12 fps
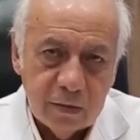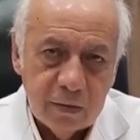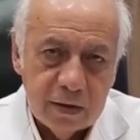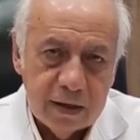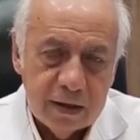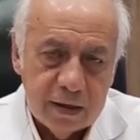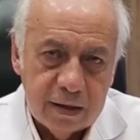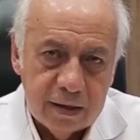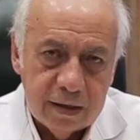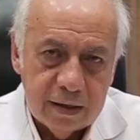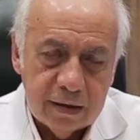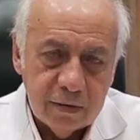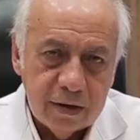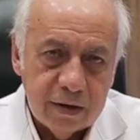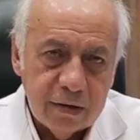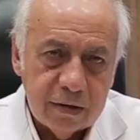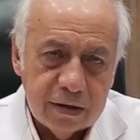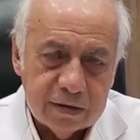
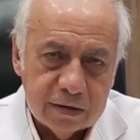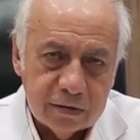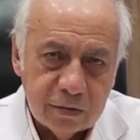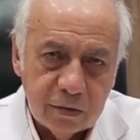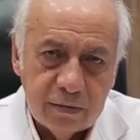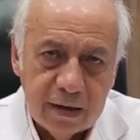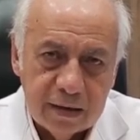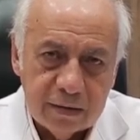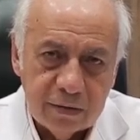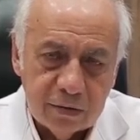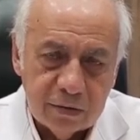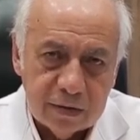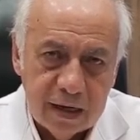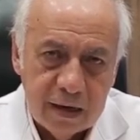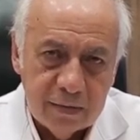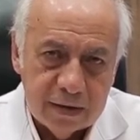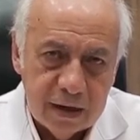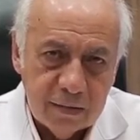والكرونيك كوروني سندروم الدكتور
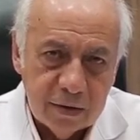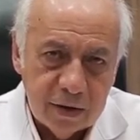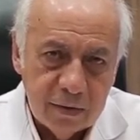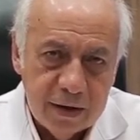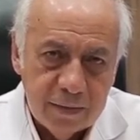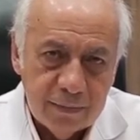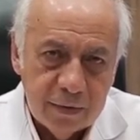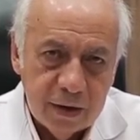احمد العمراوي